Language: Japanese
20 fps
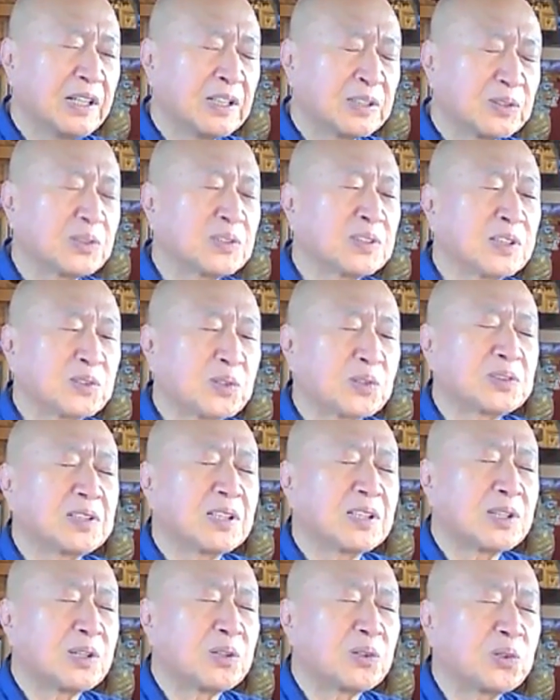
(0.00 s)
そして祖師
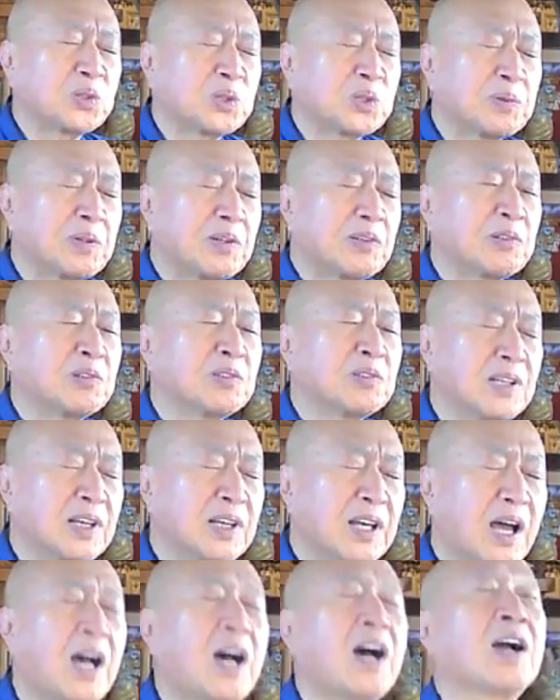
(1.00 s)
方の言葉を読ん
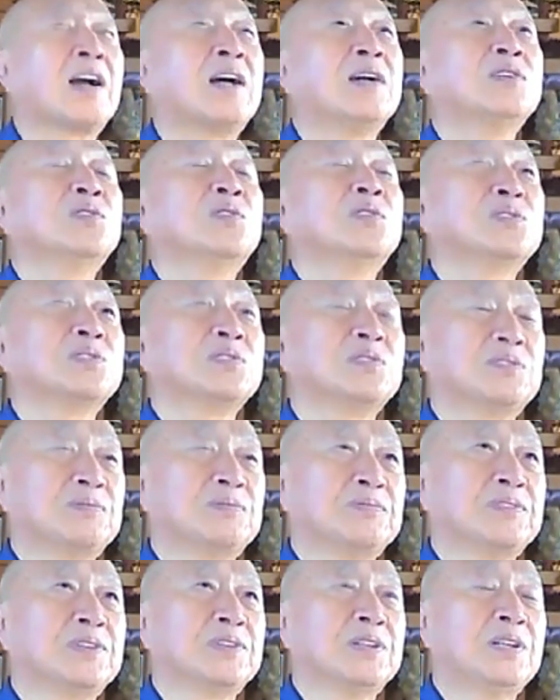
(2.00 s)
で、ああ、感動する。
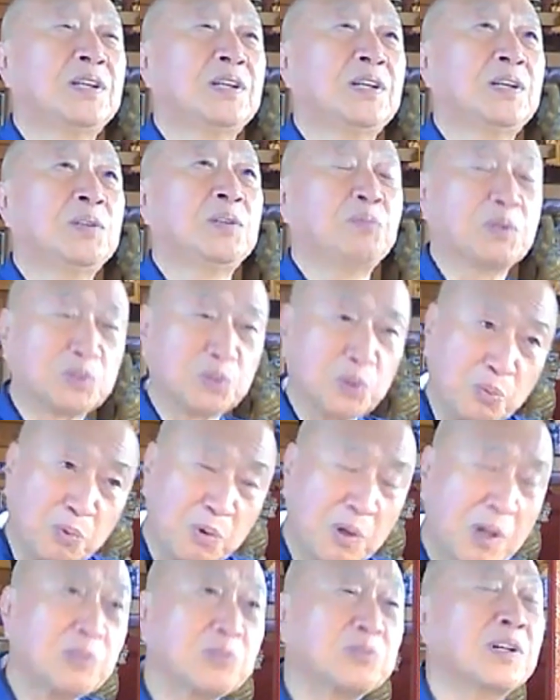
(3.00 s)
まあ、それ
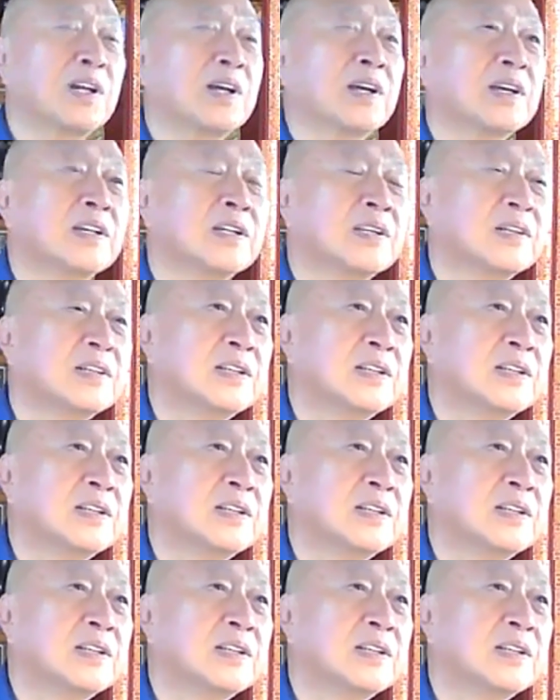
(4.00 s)
も悪くない。